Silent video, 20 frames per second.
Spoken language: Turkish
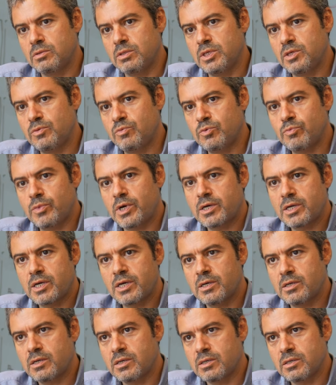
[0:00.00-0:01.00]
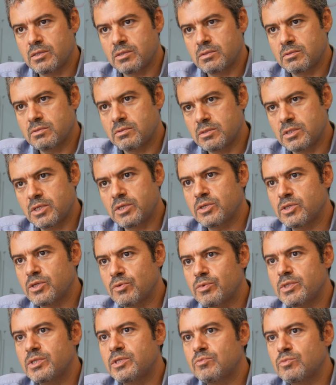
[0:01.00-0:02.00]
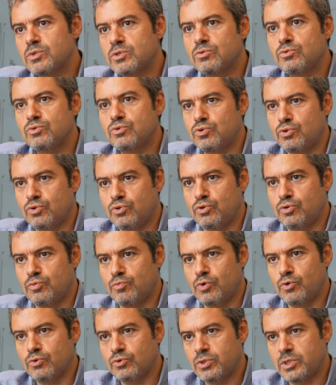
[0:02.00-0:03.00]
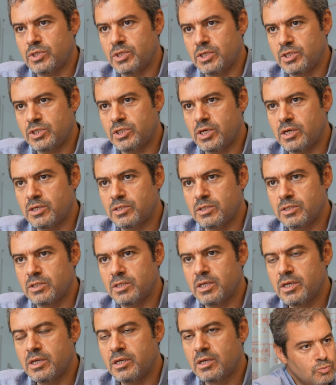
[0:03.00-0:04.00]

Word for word: İyi bir marka yaratabildiğimizi düşünüyorum 10 sene içerisinde.